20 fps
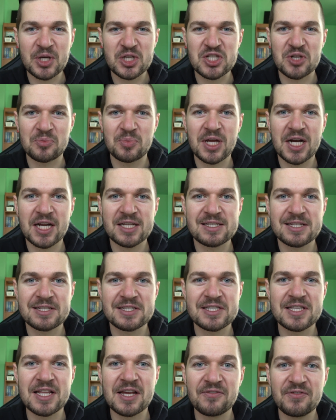jak sobie radzę
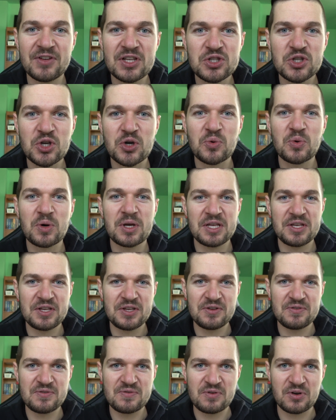z nerwicą
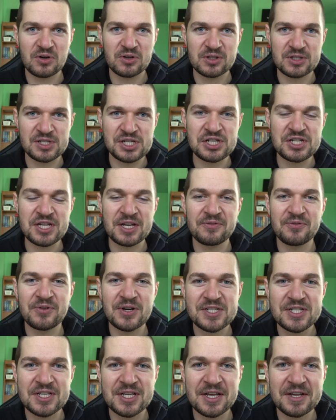i dzisiaj
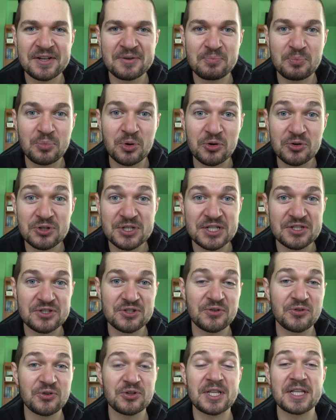właśnie poruszę
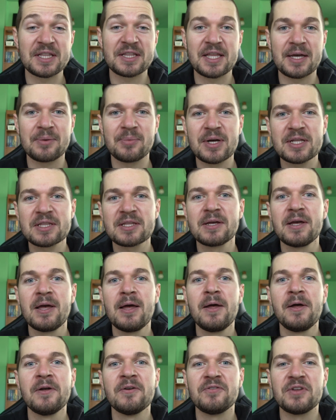znowu ten temat,
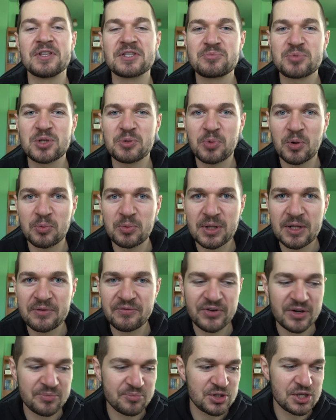więc
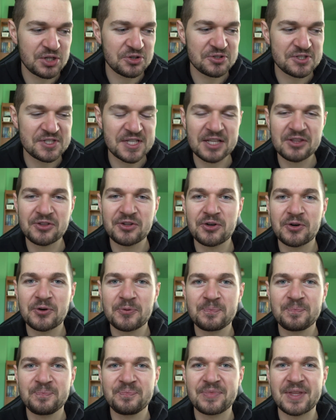przypominam Wam, że
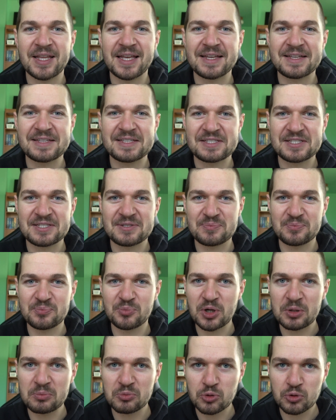ostatnio z
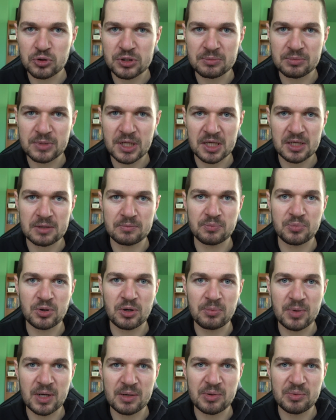moim dużym takim
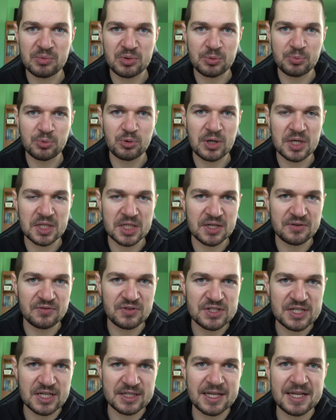problemem to była
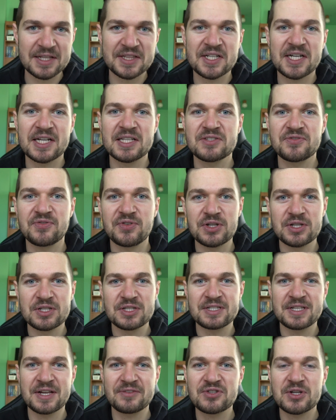nerwica na tręstwie i
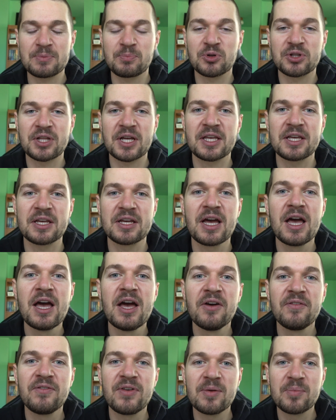zawsze po takich
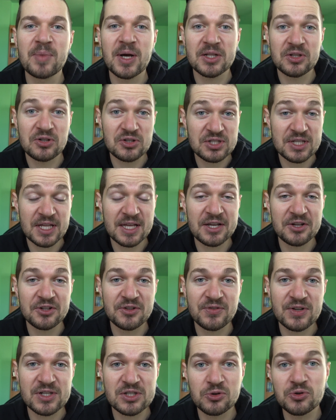filmach dostaję
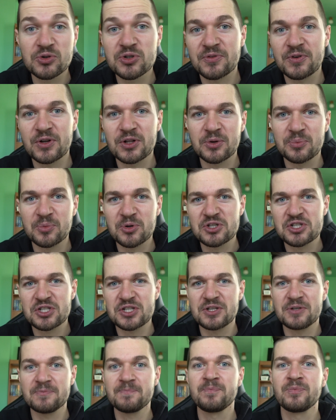od Was dużo
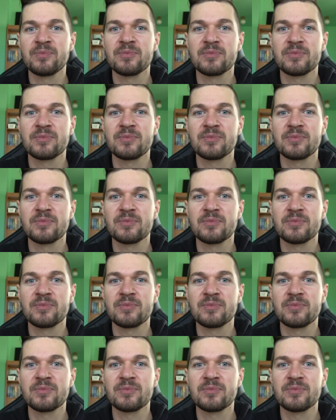wiadomości,